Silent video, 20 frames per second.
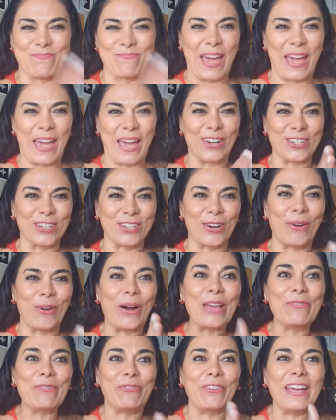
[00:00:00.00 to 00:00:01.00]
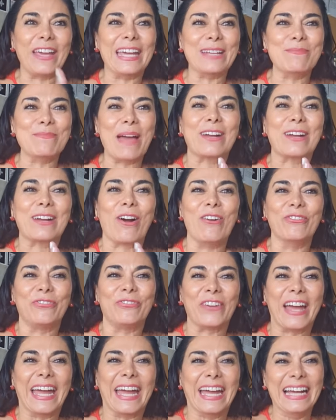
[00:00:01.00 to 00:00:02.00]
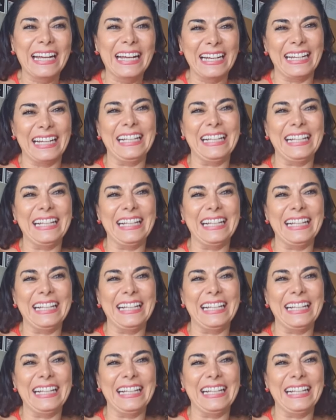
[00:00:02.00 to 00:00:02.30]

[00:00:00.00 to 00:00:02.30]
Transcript: pero yo voy firme y con fe.